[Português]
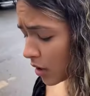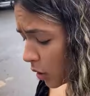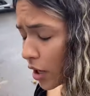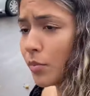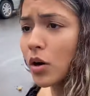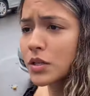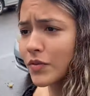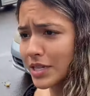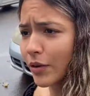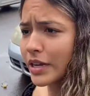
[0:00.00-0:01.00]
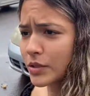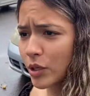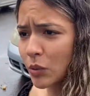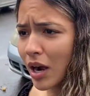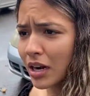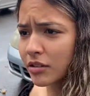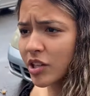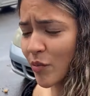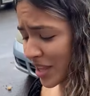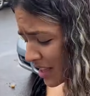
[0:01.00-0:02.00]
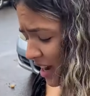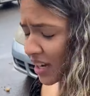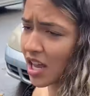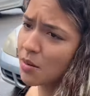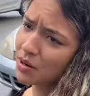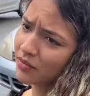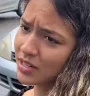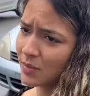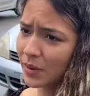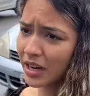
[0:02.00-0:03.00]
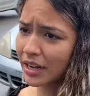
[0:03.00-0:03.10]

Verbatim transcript: Oi, moço, você conhece o Eduardo? Tem uma entrega aqui pra fazer pra